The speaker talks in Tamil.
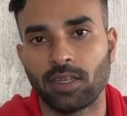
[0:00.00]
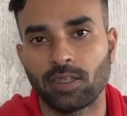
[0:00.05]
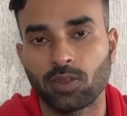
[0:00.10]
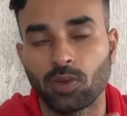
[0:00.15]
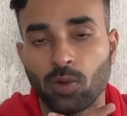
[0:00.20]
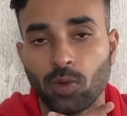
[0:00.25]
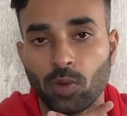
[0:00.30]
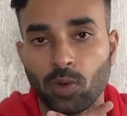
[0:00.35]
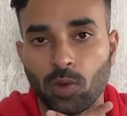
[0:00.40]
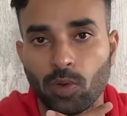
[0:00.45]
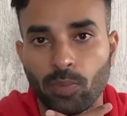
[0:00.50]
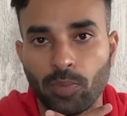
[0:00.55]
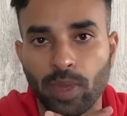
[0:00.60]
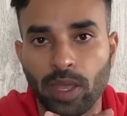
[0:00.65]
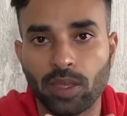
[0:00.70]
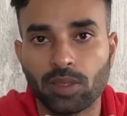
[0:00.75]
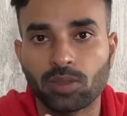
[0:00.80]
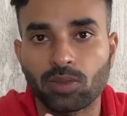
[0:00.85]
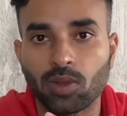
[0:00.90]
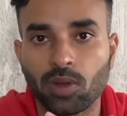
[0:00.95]
ஸோ
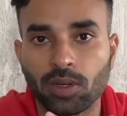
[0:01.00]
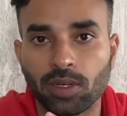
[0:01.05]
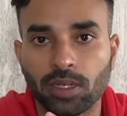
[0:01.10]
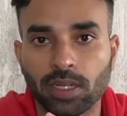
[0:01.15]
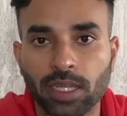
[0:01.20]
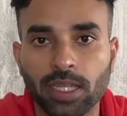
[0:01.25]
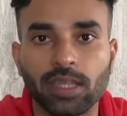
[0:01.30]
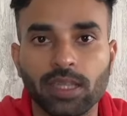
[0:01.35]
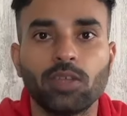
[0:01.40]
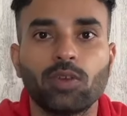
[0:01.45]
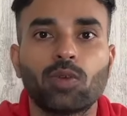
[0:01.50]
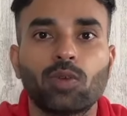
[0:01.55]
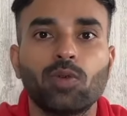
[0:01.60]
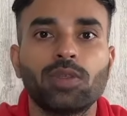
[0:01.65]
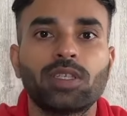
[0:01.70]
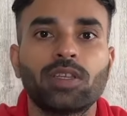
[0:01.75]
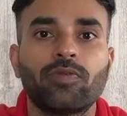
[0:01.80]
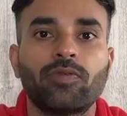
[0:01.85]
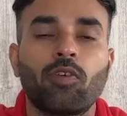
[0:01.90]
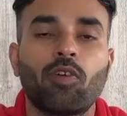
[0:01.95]
பேஸ்ட் ஆன் இந்த
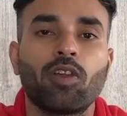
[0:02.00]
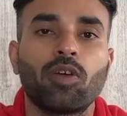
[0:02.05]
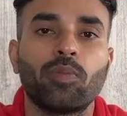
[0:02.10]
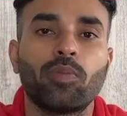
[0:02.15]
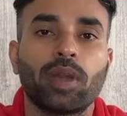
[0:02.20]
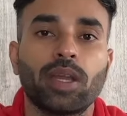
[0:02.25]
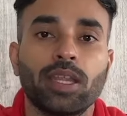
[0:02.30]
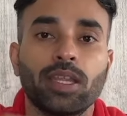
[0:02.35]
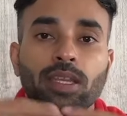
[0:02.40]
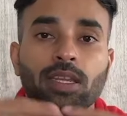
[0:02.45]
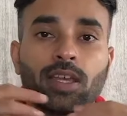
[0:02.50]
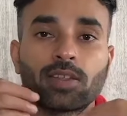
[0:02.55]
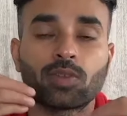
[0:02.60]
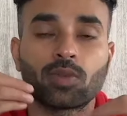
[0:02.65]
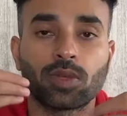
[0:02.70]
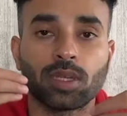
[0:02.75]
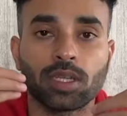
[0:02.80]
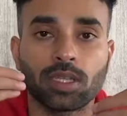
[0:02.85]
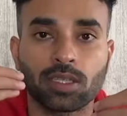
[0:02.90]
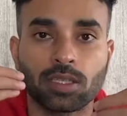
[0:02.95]
ரூல்ஸை ஃபாலோ பண்ணி நான்
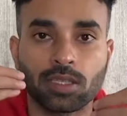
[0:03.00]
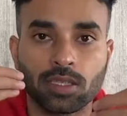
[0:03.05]
சொன்ன